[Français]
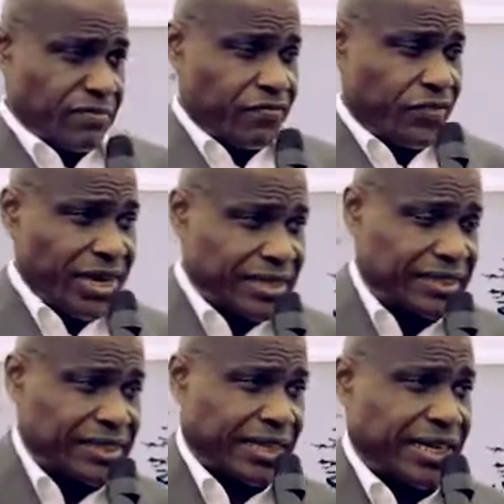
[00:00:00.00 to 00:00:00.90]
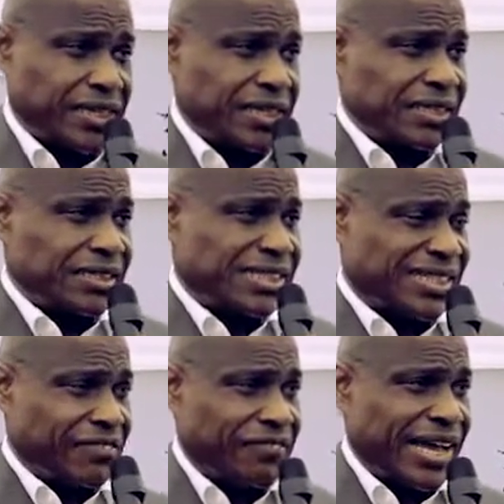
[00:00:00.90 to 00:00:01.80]
Félix Tshisekedi
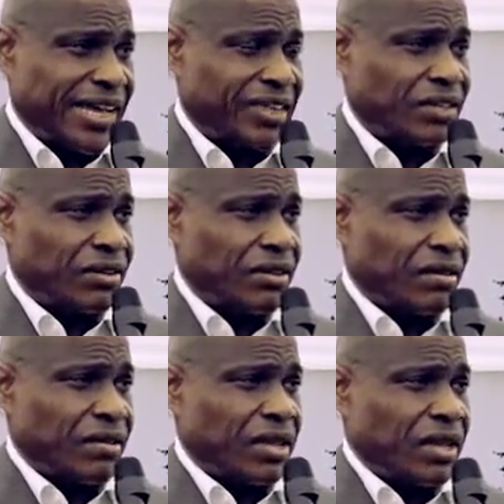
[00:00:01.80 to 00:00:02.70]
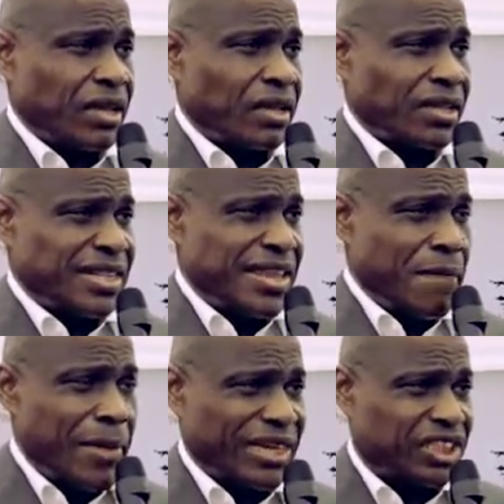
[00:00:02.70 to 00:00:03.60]
travaille des
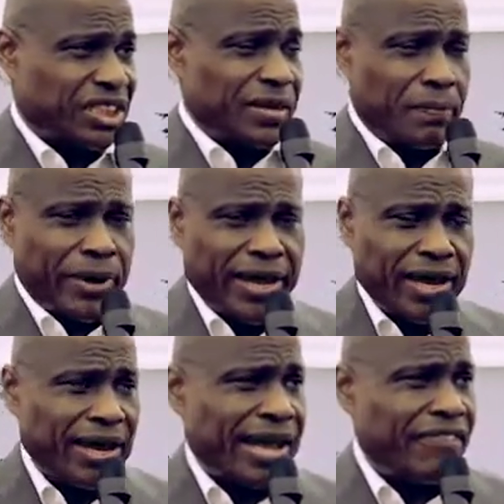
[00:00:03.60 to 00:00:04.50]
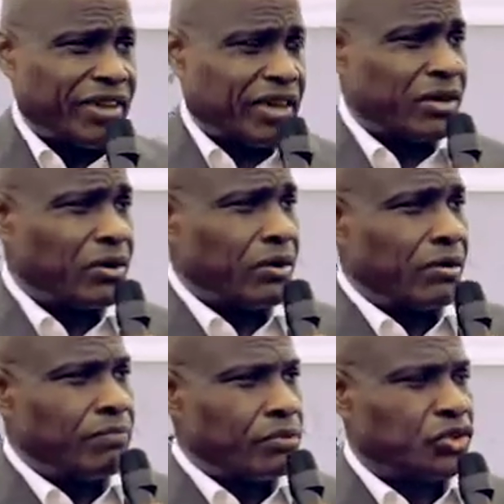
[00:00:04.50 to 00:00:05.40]
mèches de pair avec euh,
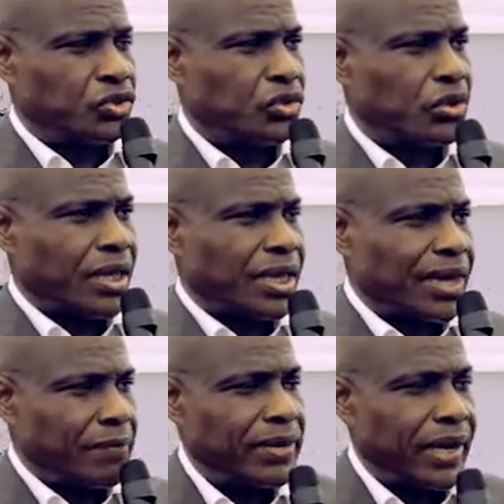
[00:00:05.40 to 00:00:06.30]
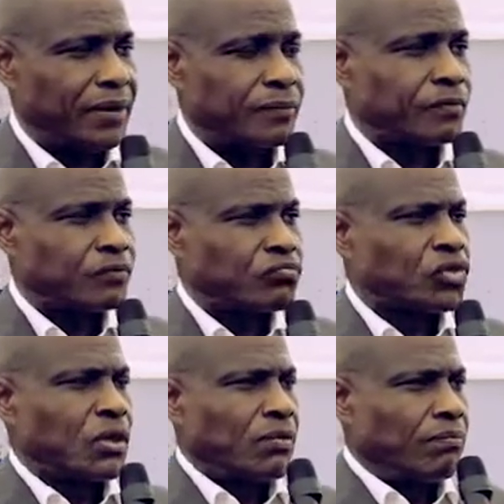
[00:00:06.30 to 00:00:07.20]
M. Kabila.
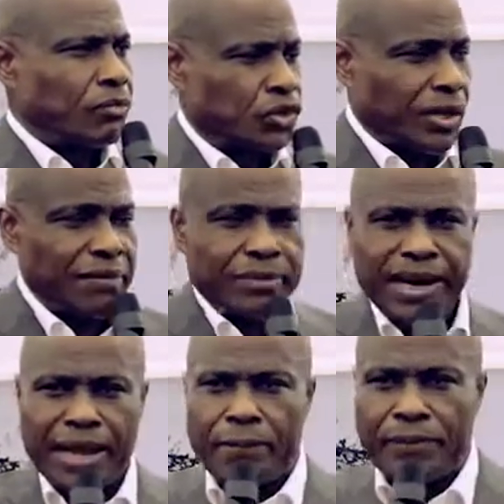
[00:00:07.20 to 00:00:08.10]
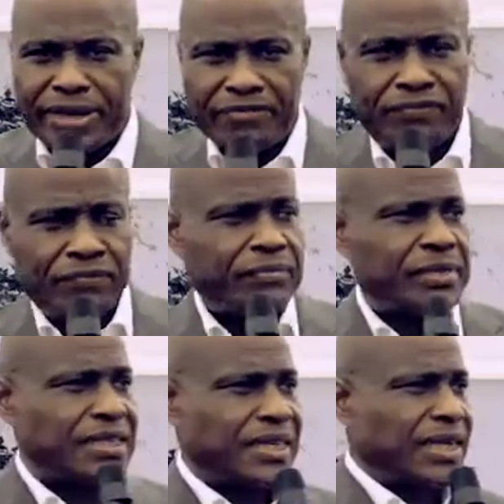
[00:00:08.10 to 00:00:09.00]
M. Kabila a pris
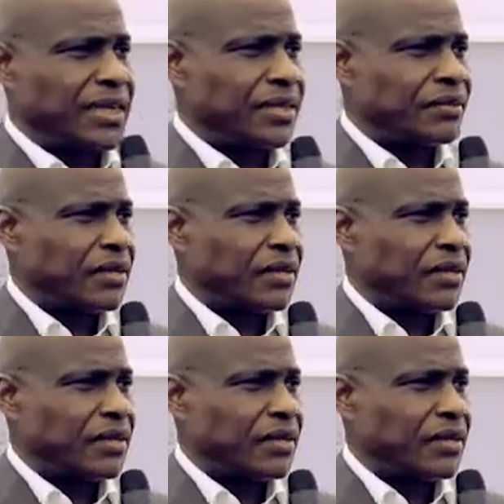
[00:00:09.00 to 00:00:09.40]
Tshisekedi.